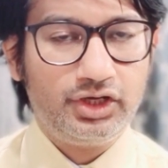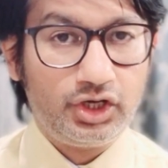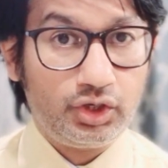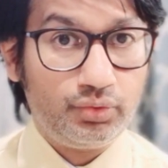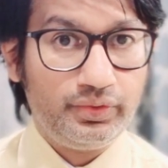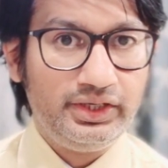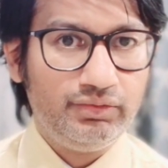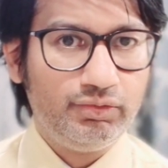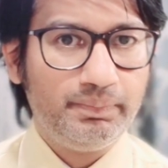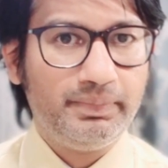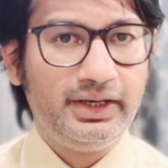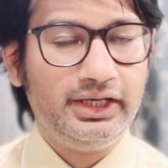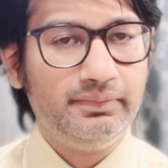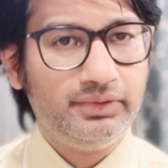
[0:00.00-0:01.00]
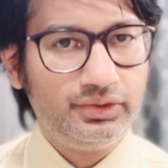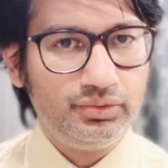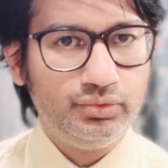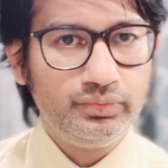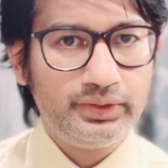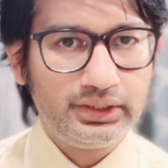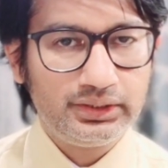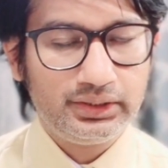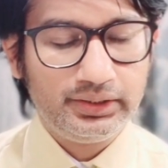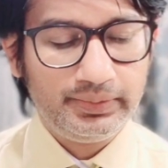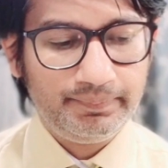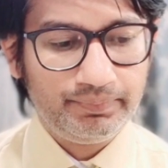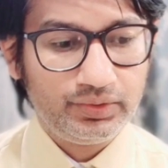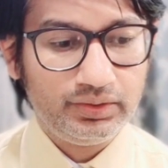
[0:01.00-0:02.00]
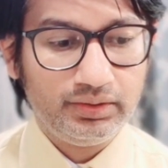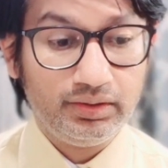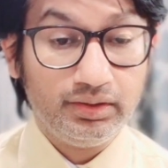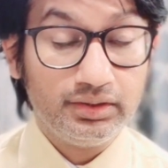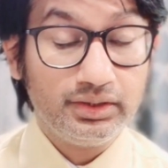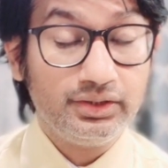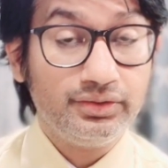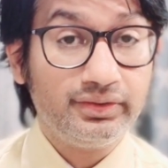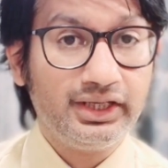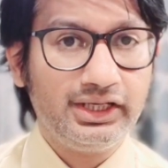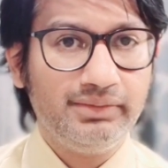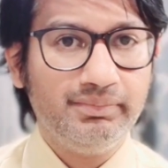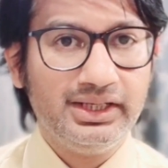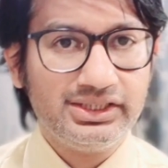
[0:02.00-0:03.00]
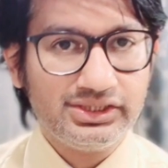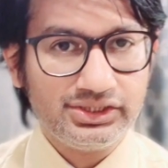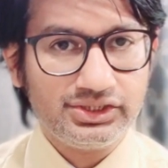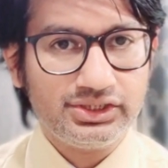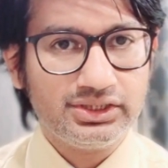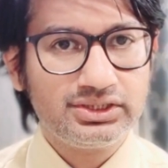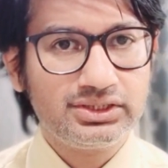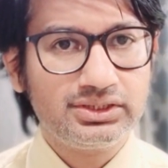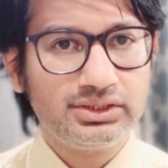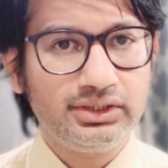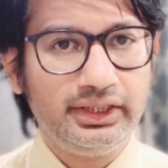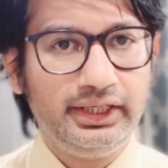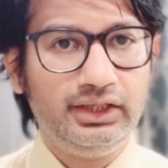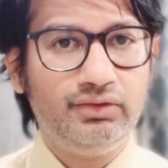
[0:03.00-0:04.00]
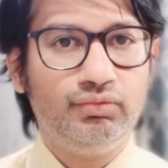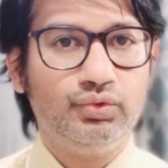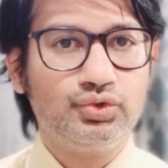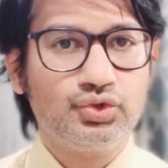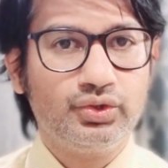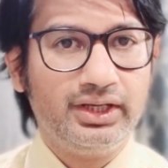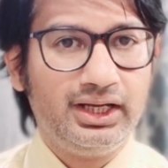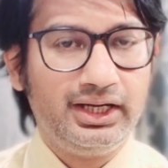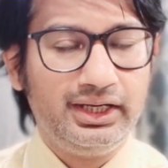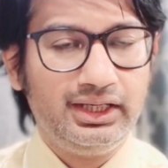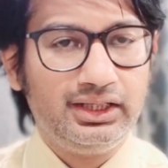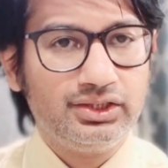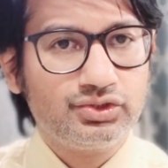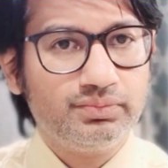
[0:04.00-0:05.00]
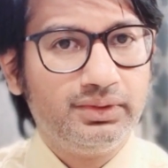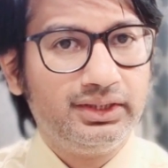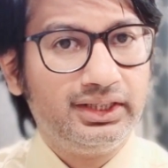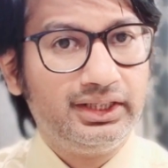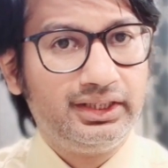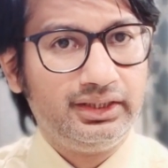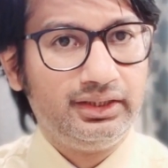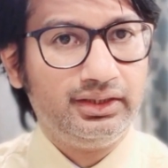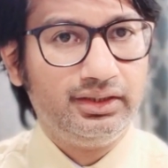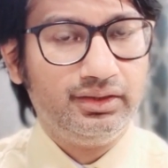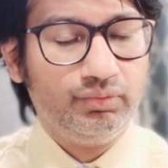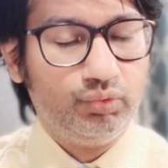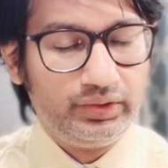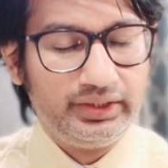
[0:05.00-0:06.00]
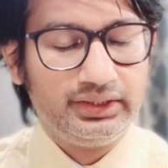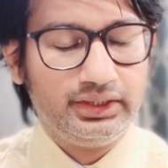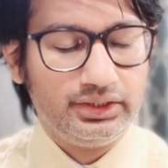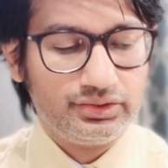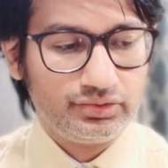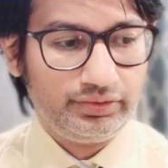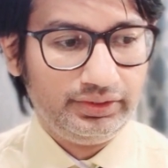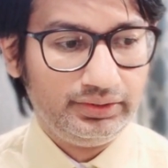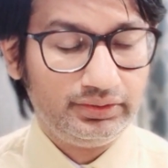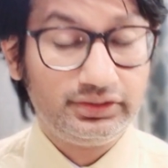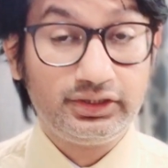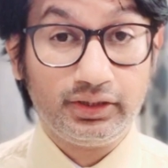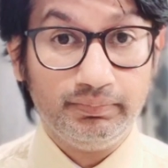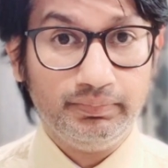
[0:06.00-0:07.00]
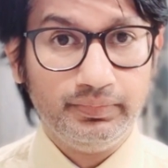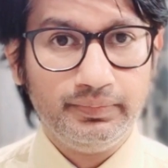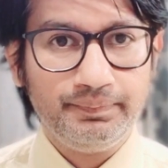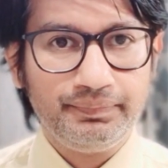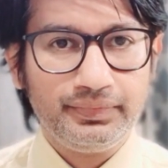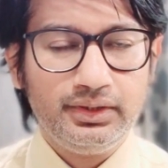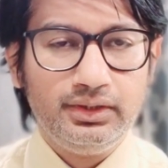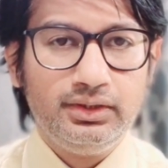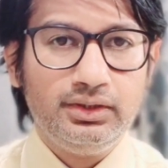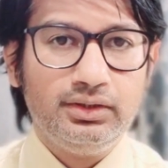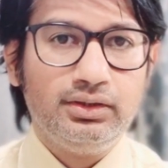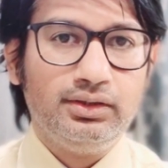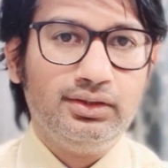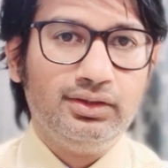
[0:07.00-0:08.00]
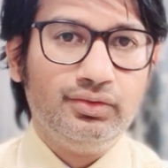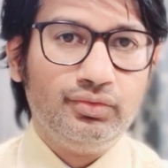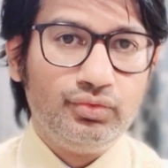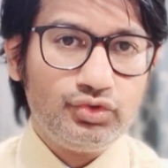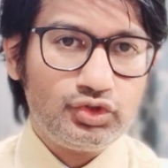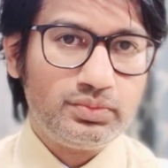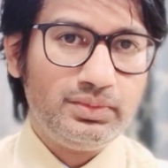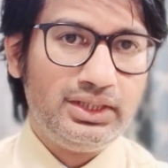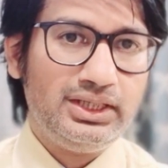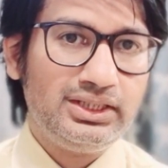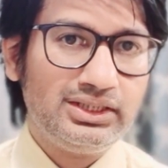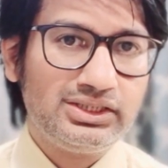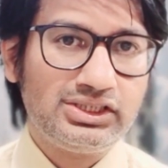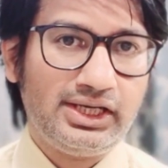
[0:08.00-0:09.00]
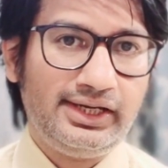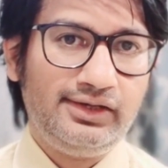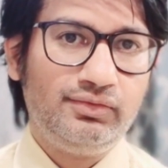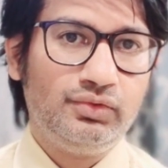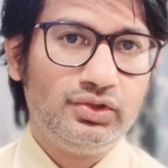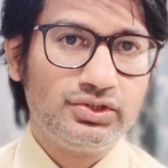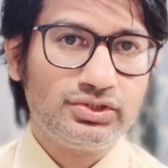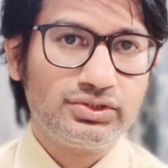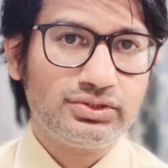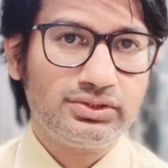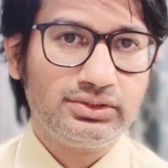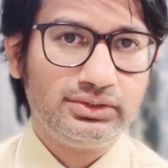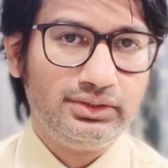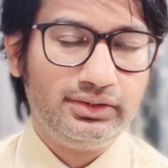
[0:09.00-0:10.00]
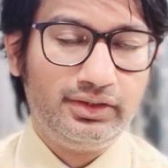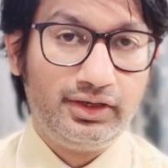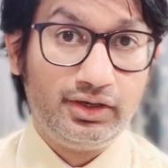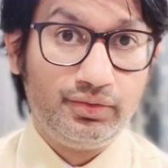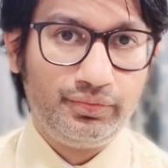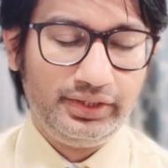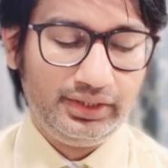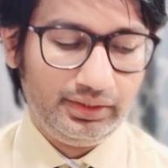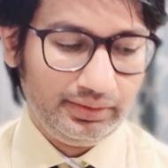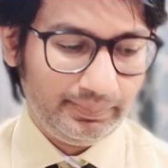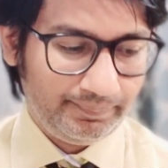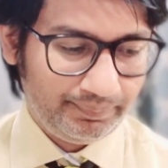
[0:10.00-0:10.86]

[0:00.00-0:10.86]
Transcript: ड्राउनिंग वो पानी में डूब रहा था यू कैन इमेजिन जस्ट एक वो जो नहाने का जो बकेट है वो रहता है सॉरी टब uh, उसमें द चाइल्ड वॉज ड्राउनिंग